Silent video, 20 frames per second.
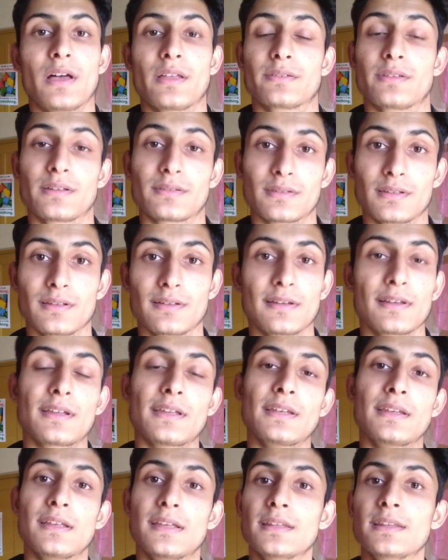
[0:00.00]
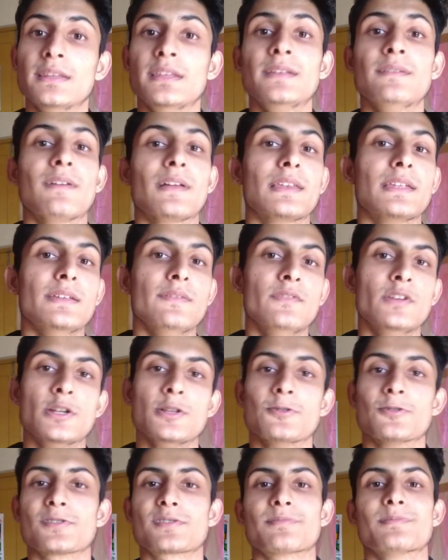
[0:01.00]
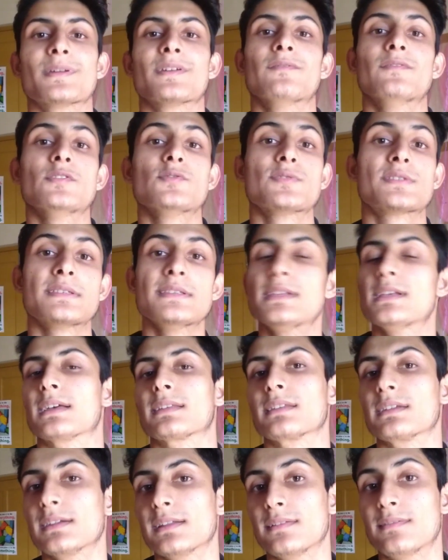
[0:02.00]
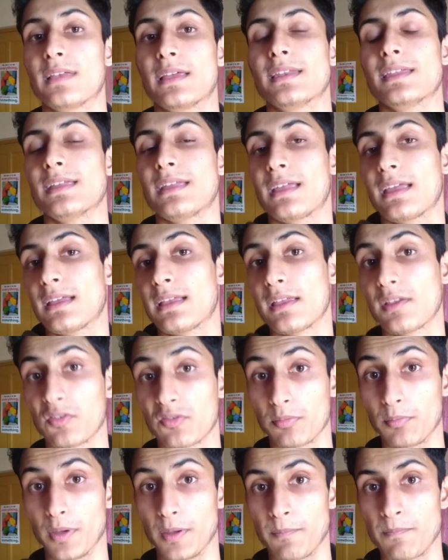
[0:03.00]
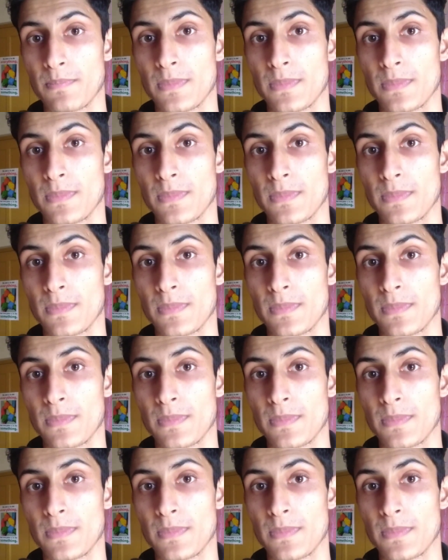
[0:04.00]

आ जाते हैं लेकिन हिंदी वाली वीडियोज़ में व्यूज़ नहीं आते डिज़ाइनिंग के केस में